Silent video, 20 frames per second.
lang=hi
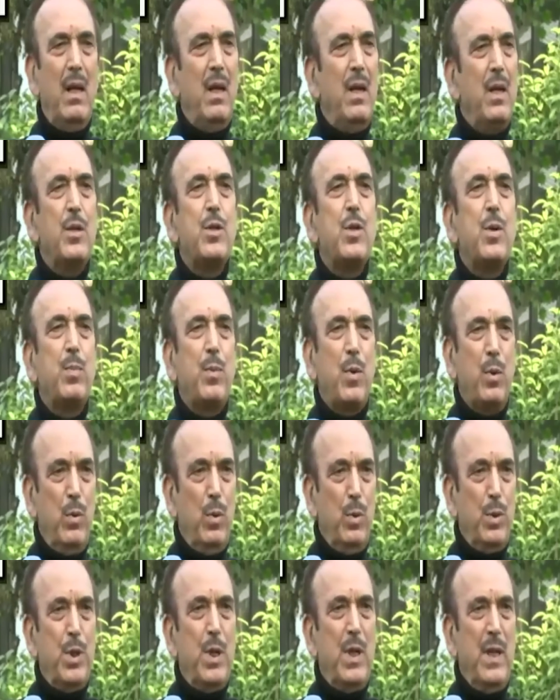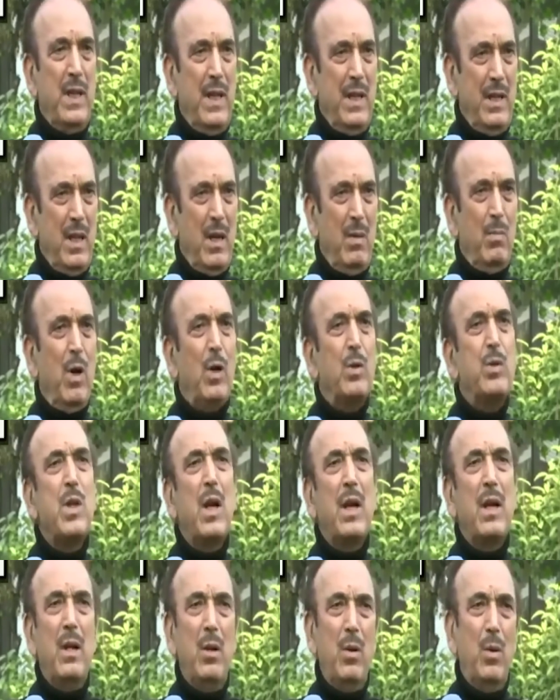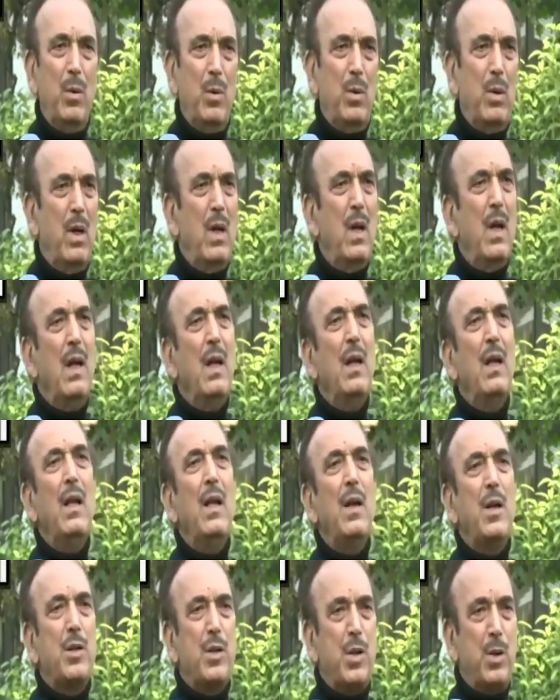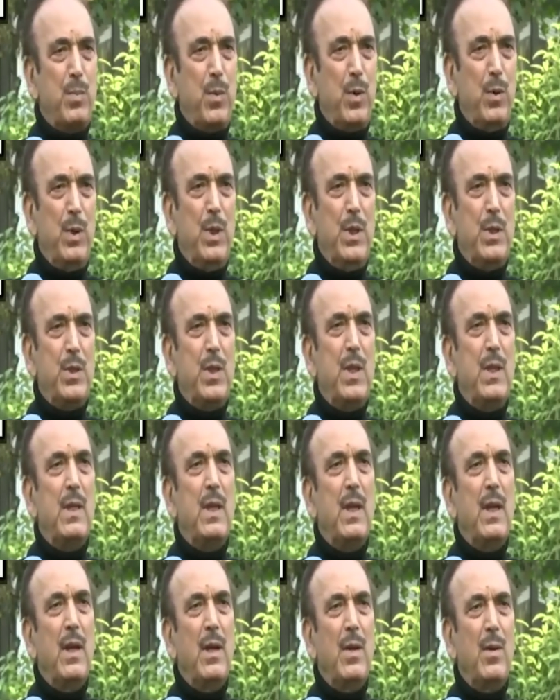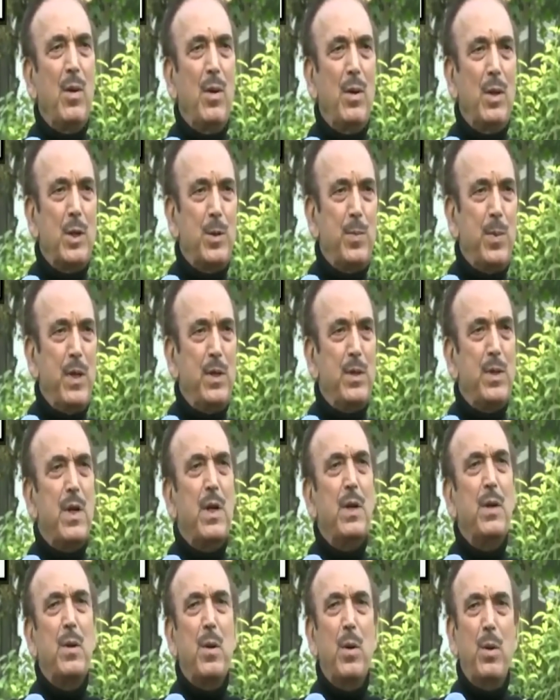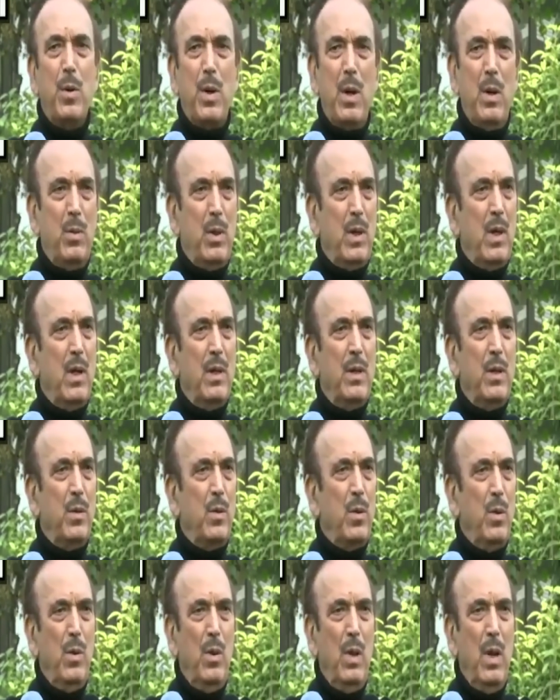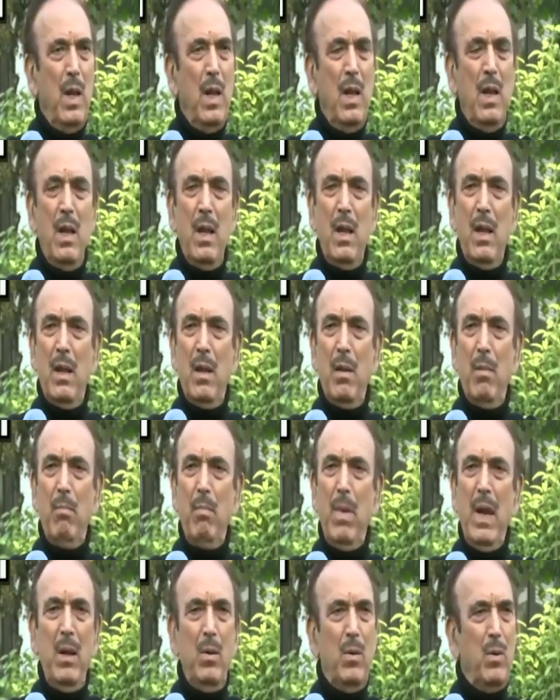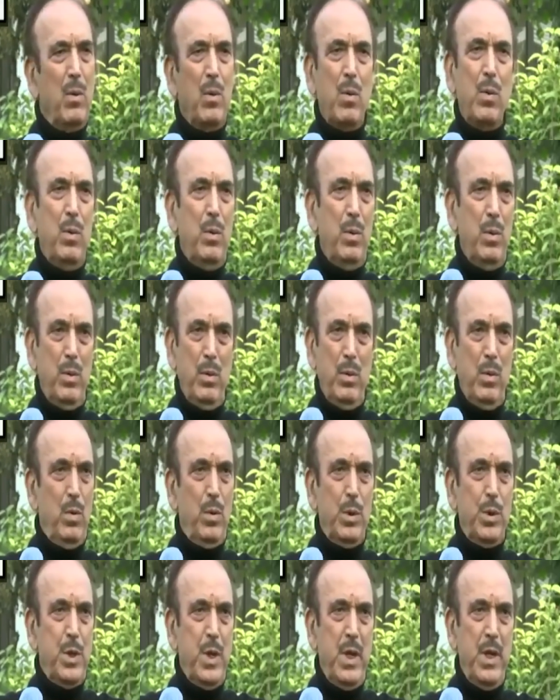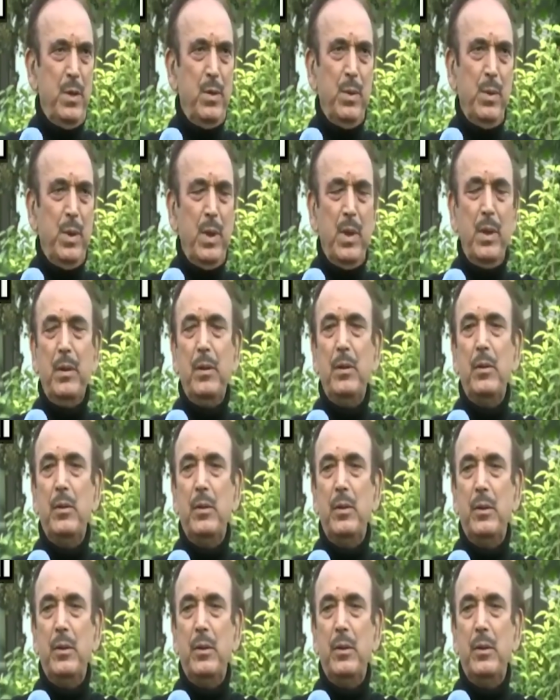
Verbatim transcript: लीडरशिप को दोष नहीं देता बहुत सारे लोग लीडरशिप को दोष देते हैं कांग्रेस प्रेसिडेंट को राहुल गांधी को मैं उनको दोष नहीं दूंगा